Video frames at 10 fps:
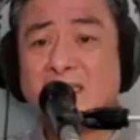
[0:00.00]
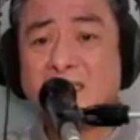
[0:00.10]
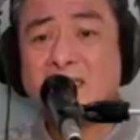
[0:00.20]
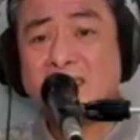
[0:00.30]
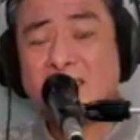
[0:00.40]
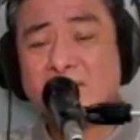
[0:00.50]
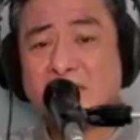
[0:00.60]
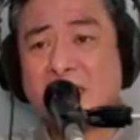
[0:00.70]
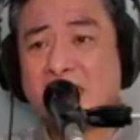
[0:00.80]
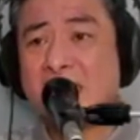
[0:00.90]
Yung
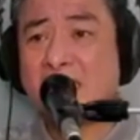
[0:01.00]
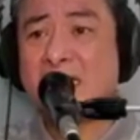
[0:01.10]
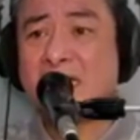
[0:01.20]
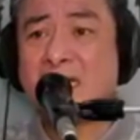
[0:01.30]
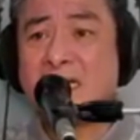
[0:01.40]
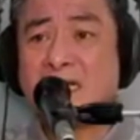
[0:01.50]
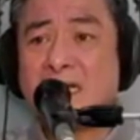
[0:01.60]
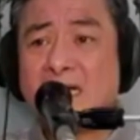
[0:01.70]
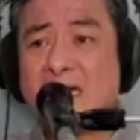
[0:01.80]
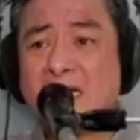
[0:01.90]
mga
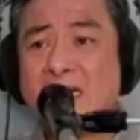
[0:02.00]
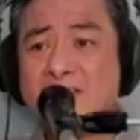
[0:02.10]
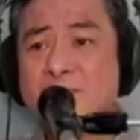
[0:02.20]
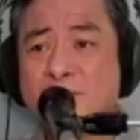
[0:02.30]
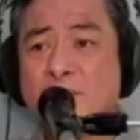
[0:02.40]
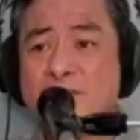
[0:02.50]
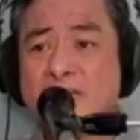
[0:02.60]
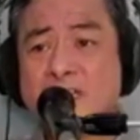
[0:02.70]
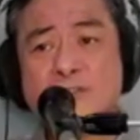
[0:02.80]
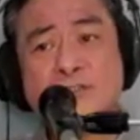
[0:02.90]
uh, sports
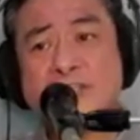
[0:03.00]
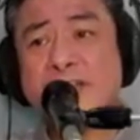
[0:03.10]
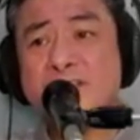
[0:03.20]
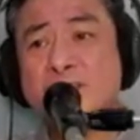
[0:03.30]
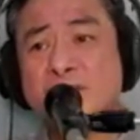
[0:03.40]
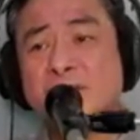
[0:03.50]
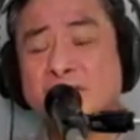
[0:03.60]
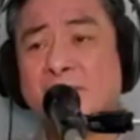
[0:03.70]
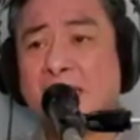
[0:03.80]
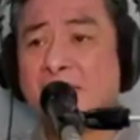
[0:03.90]
association, di
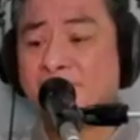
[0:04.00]
ba?